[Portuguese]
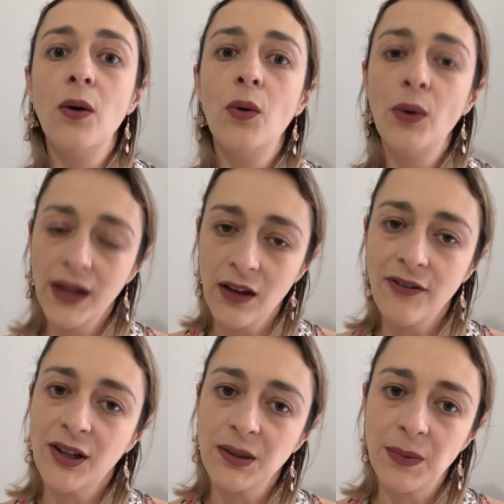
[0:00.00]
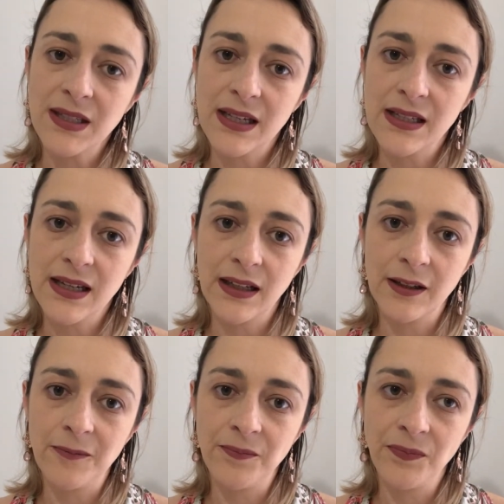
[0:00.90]
O que, que falta para essa receita?
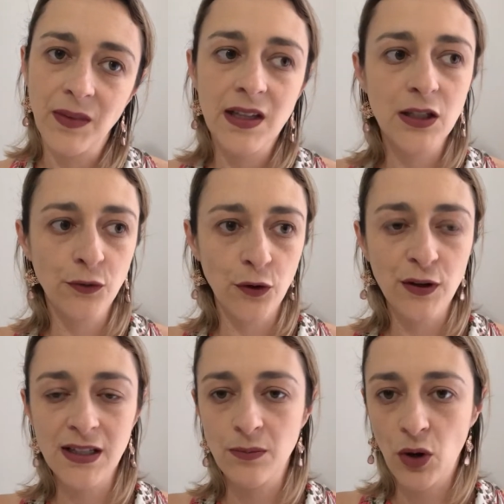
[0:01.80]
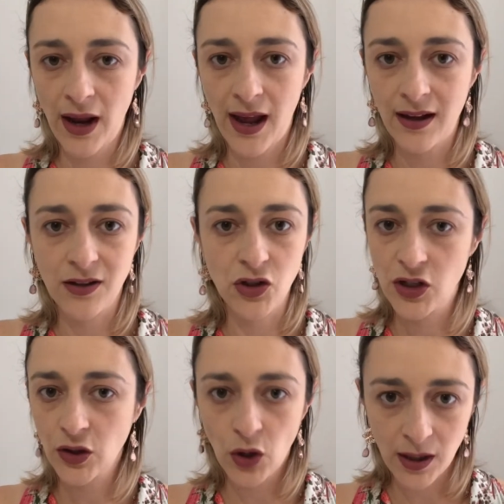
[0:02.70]
Se eu for fazer moqueca, a gente
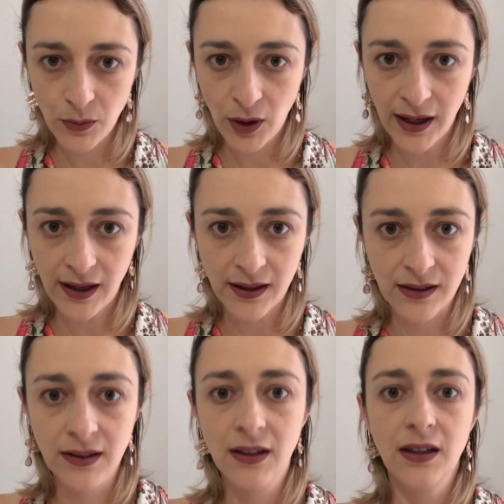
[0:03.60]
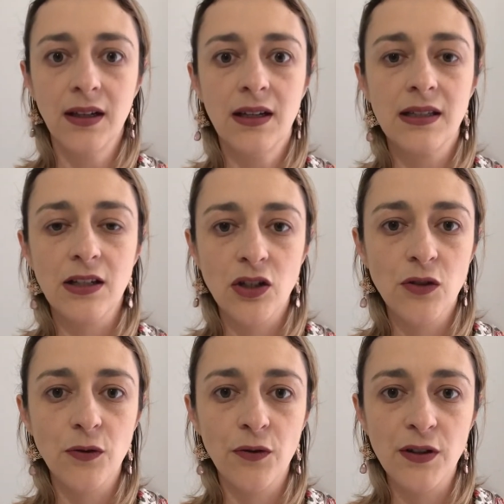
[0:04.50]
adora moqueca. Se a gente
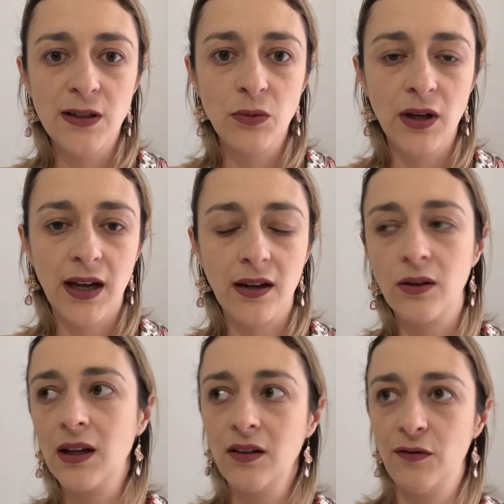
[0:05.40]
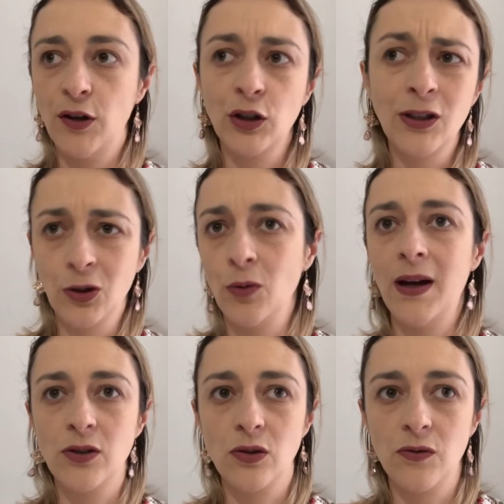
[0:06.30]
for fazer moqueca, o que, que falta? Eu tenho
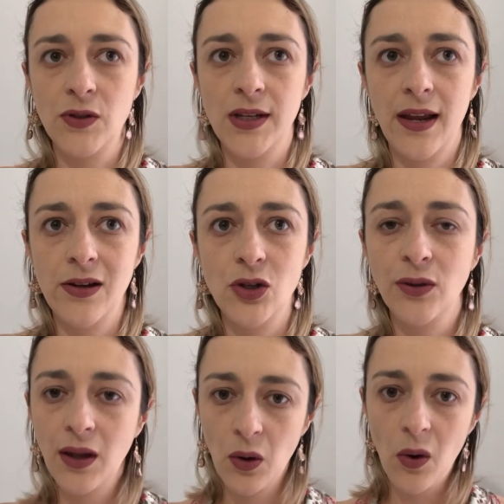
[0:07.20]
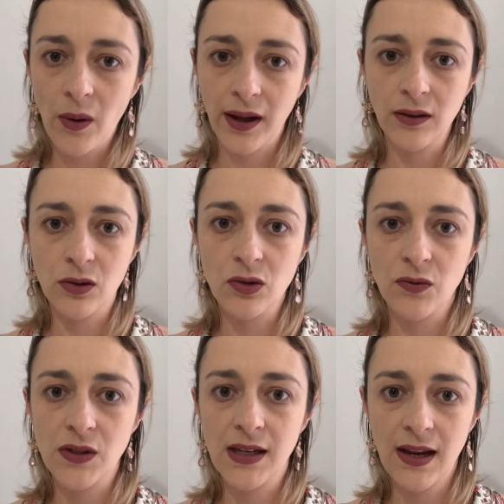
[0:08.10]
tomate suficiente, eu tenho coentro
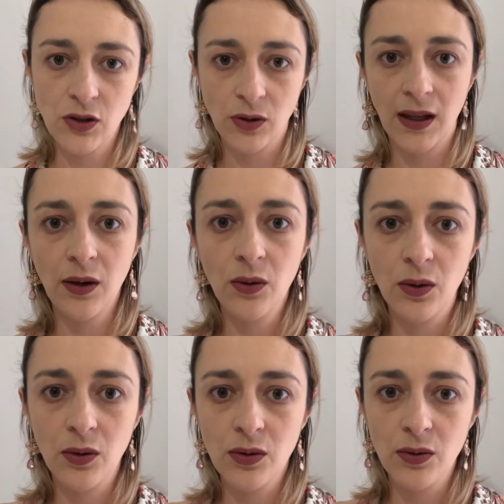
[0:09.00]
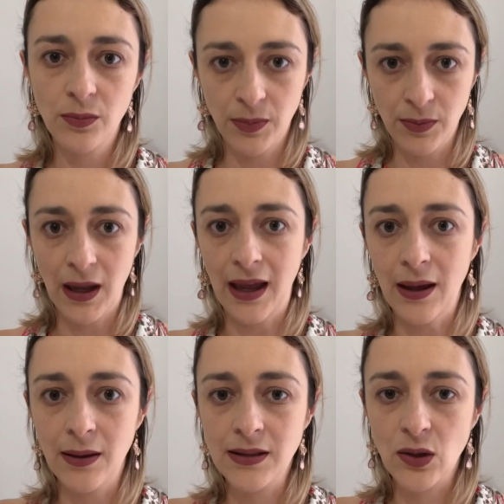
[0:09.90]
suficiente, eu tenho
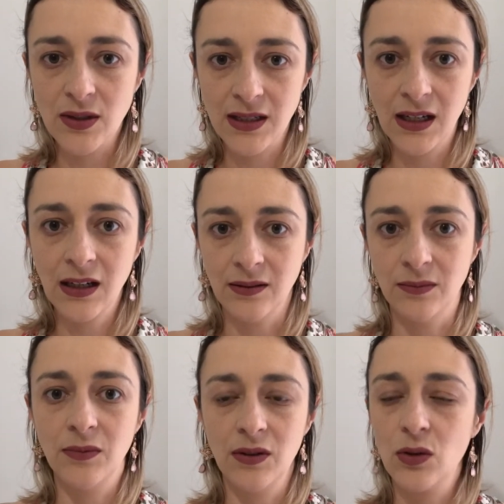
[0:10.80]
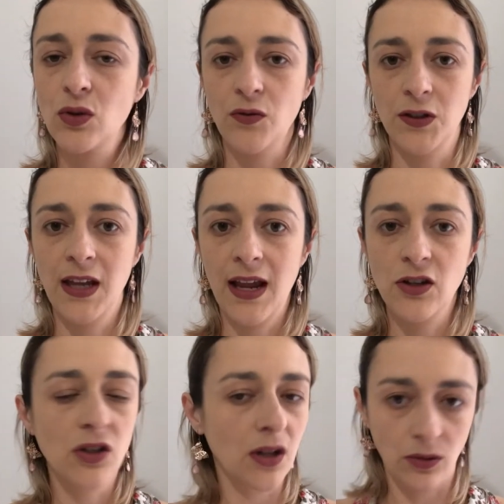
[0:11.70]
é, salsinha o
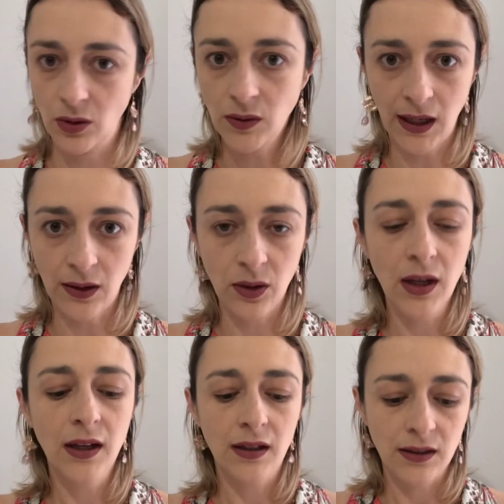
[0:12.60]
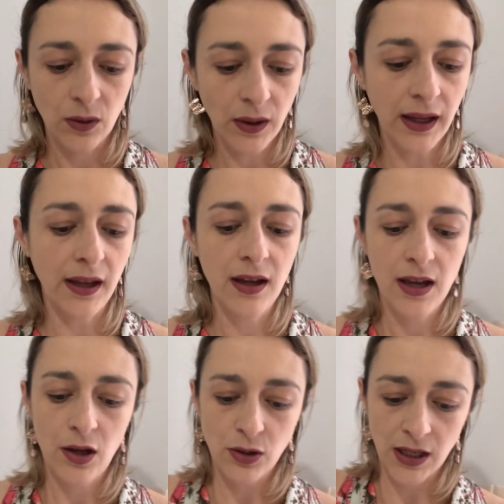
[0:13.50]
suficiente? Não, não tenho. Então, ok,
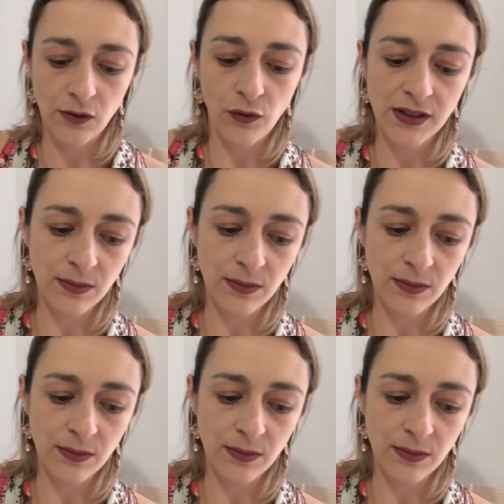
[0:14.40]
eu sei que vou fazer